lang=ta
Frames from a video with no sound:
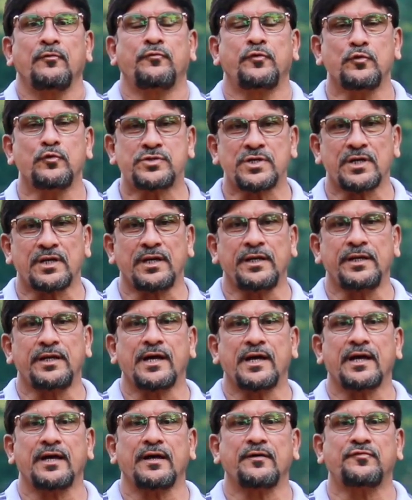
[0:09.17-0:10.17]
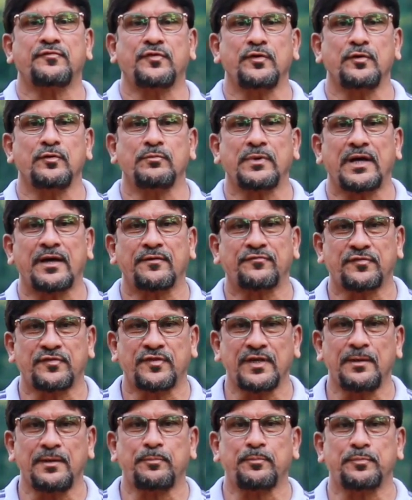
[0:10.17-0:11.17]
ஃபியூச்சர் இந்தியா எஃப்சியும்
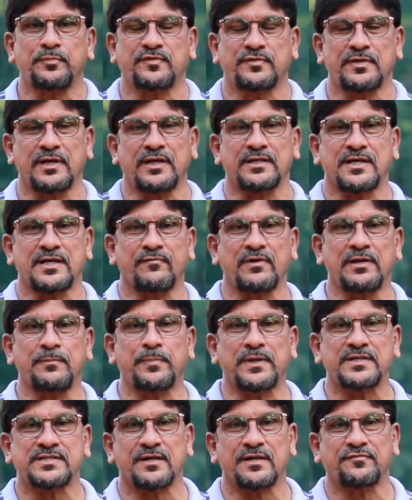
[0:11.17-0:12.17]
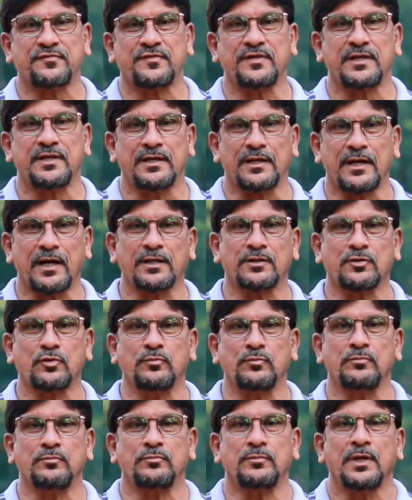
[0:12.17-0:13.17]
எஃப்சி செவன் ப்ளஸ் எஃப்சி
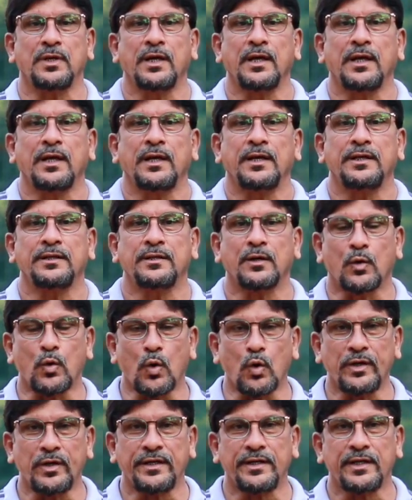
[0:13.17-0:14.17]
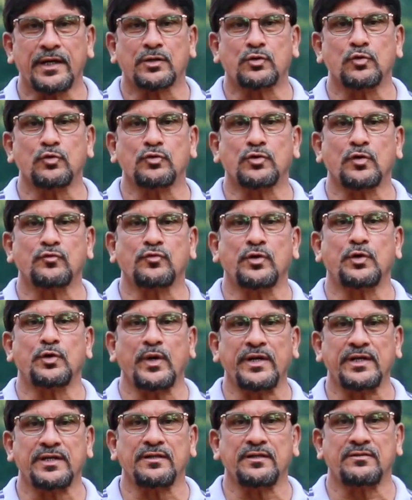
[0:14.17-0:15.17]
நடத்தும் இந்த கோல் இந்தியா டூ தௌசண்ட்
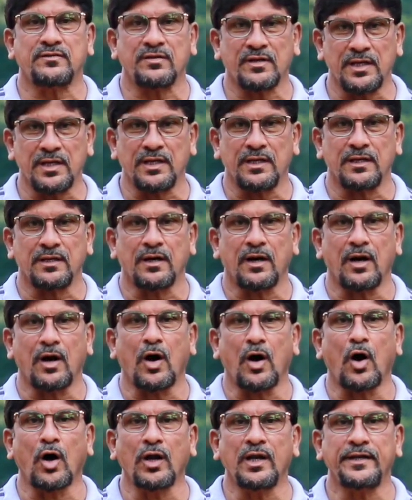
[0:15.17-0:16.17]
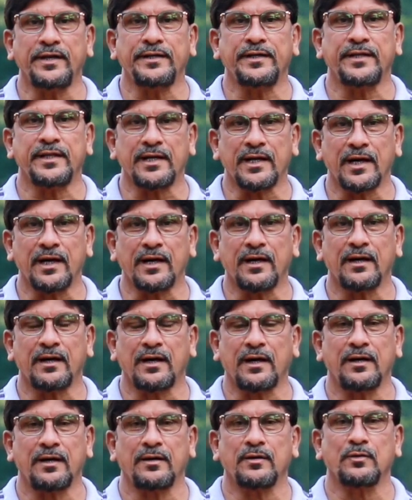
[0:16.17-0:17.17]
டுவெண்ட்டி த்ரீ ஆல் இண்டியா
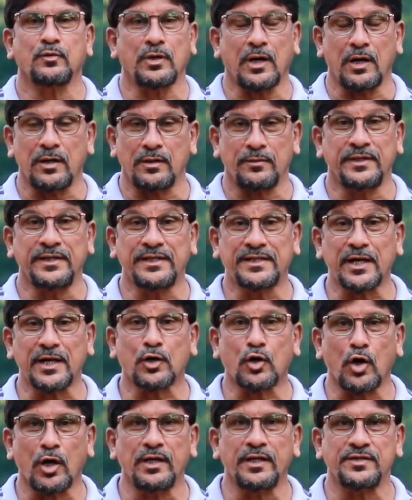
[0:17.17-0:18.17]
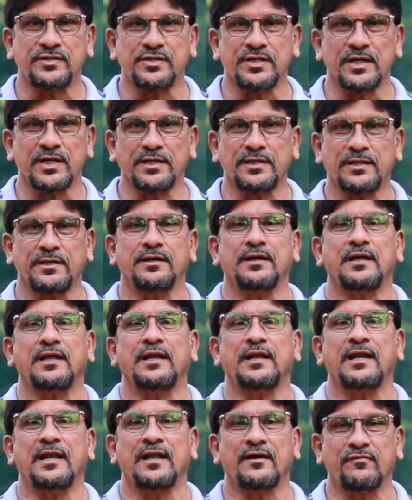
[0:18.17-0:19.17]
இன்டர் காலேஜியட்
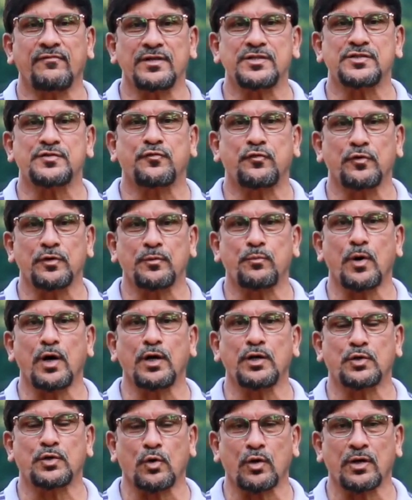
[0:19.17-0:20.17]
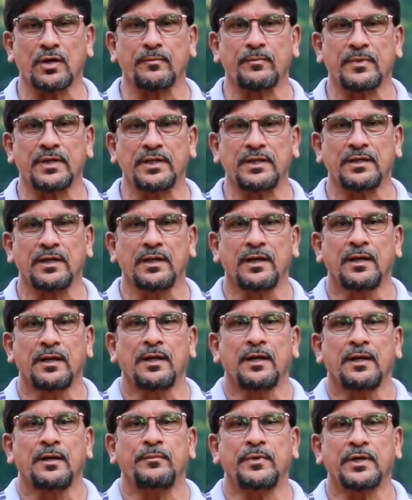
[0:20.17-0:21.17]
லெவன்ஸ் ஃபுட்பால் டோர்னமெண்ட்
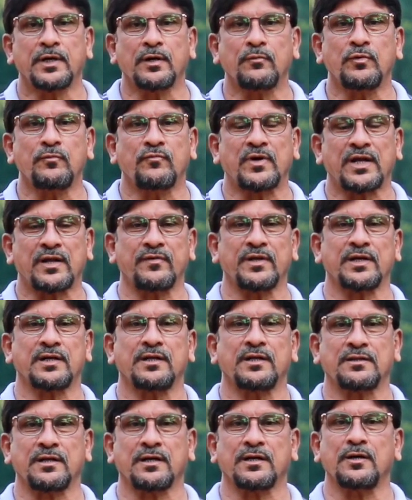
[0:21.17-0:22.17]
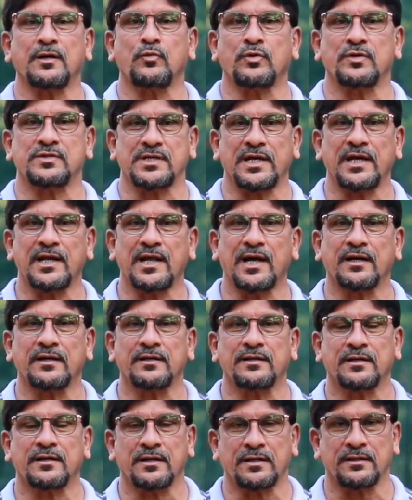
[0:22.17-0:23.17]
மிகவும் வரவேற்கத்தக்க ஒரு செயலாக
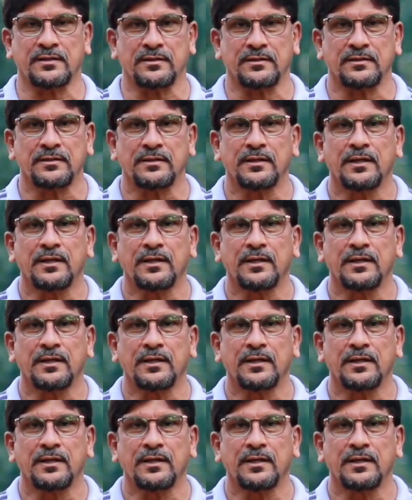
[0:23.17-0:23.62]
இருக்கிறது